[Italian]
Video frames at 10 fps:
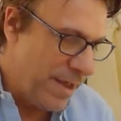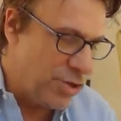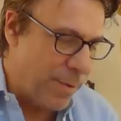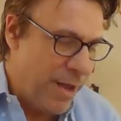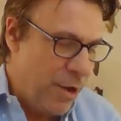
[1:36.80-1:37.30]
Beh,
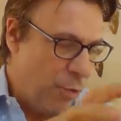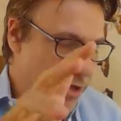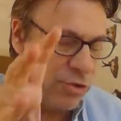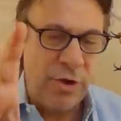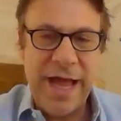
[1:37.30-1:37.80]
insomma,
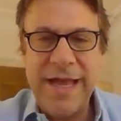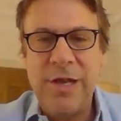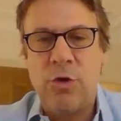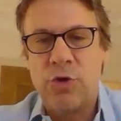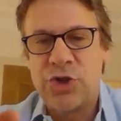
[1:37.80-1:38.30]
questo è
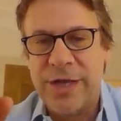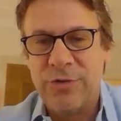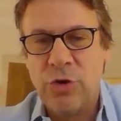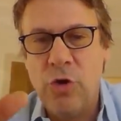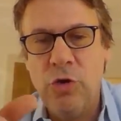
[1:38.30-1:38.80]
il
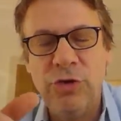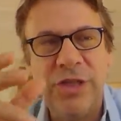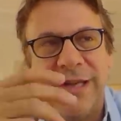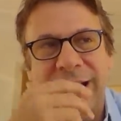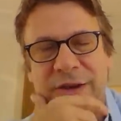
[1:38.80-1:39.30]
concetto.
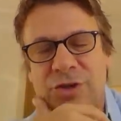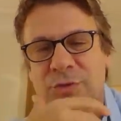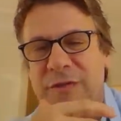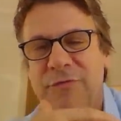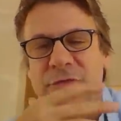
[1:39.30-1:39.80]
Conte rilascia
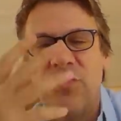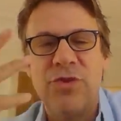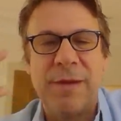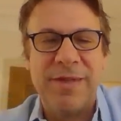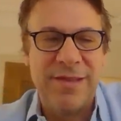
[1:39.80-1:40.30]
una
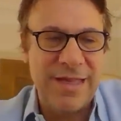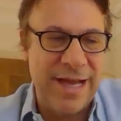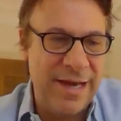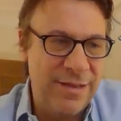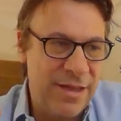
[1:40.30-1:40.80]

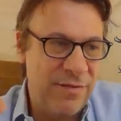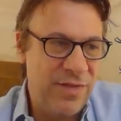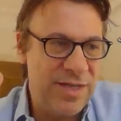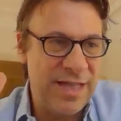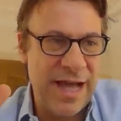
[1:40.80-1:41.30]
fondamentale
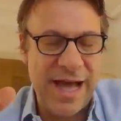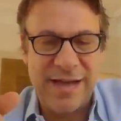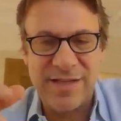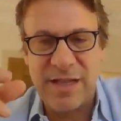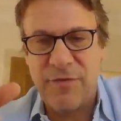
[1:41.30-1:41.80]
intervista
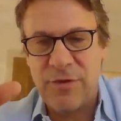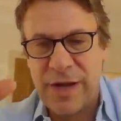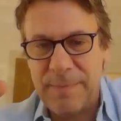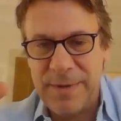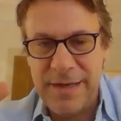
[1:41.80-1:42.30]
a Stefano
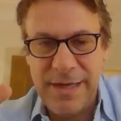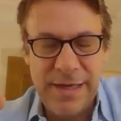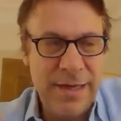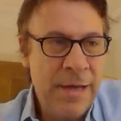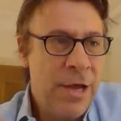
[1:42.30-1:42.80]

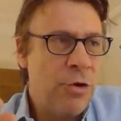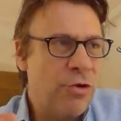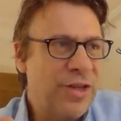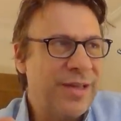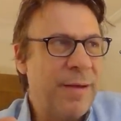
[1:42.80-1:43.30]
Cappellini,
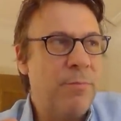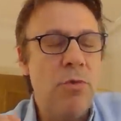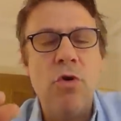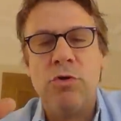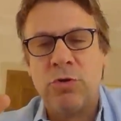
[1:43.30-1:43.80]
nonostante è
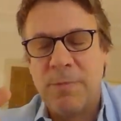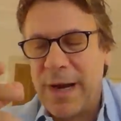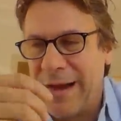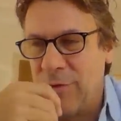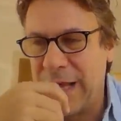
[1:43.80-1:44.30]
molto
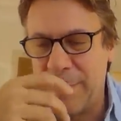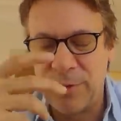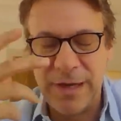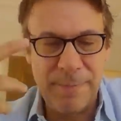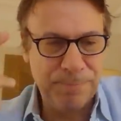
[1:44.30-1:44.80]
bravo il
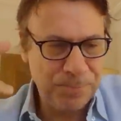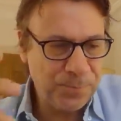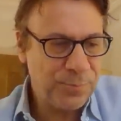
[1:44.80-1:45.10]
capo della